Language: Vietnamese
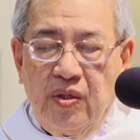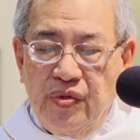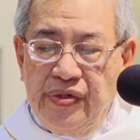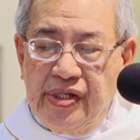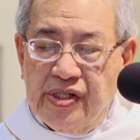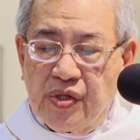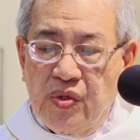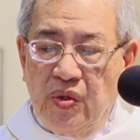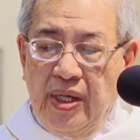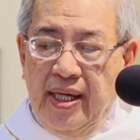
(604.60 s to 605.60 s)
của Chúa
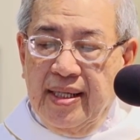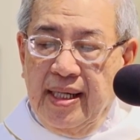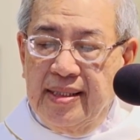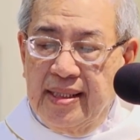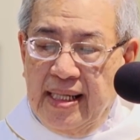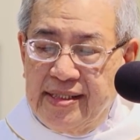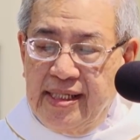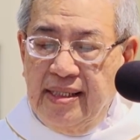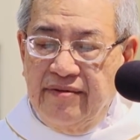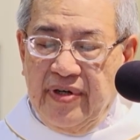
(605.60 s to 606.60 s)
Giêsu Đấng đã
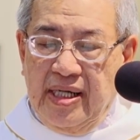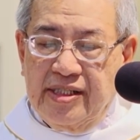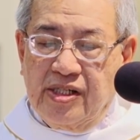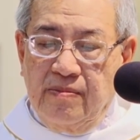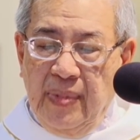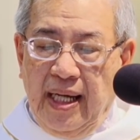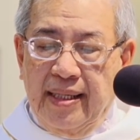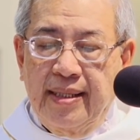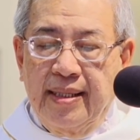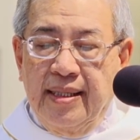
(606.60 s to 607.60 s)
chết và đã sống
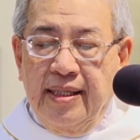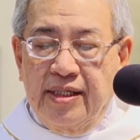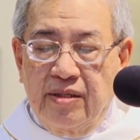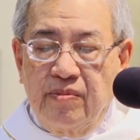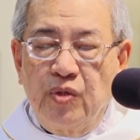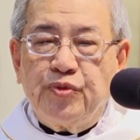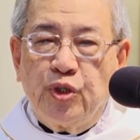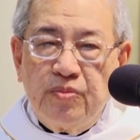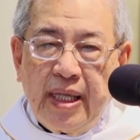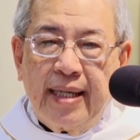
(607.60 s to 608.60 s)
lại Trong lúc
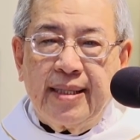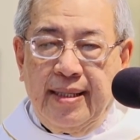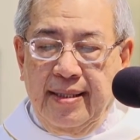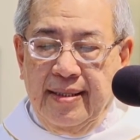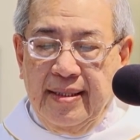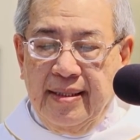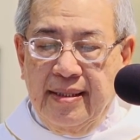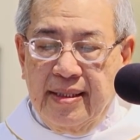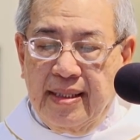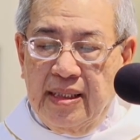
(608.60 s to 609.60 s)
chúng ta nè Những
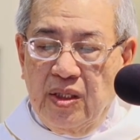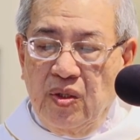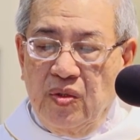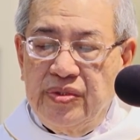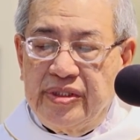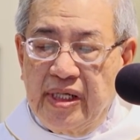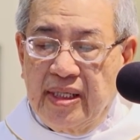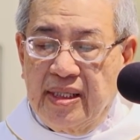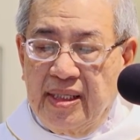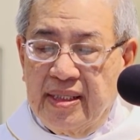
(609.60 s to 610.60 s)
người Kitô hữu
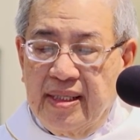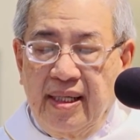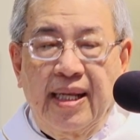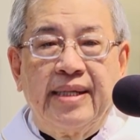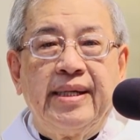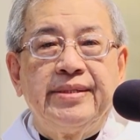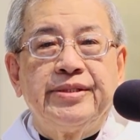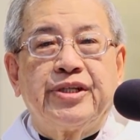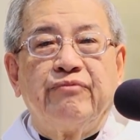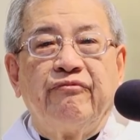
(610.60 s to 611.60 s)
chờ đợi người lại đến
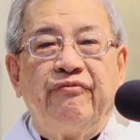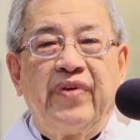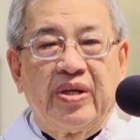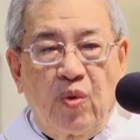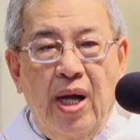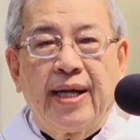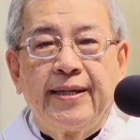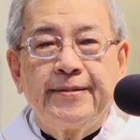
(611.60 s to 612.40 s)
trong vinh quang